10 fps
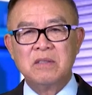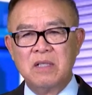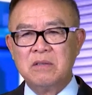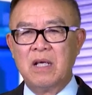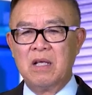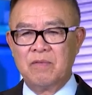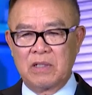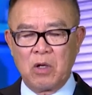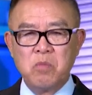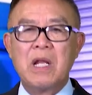chính trị và
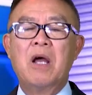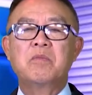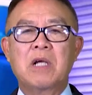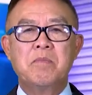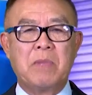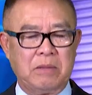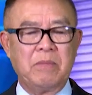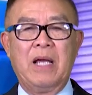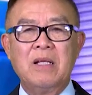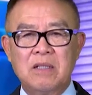chống lại ông Trump mạnh
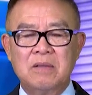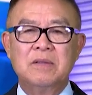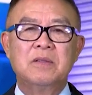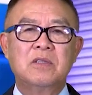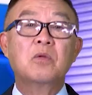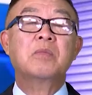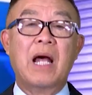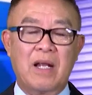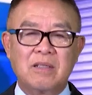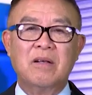mẽ như, như chúng ta
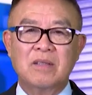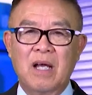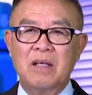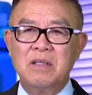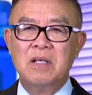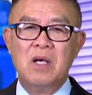đã từng thấy,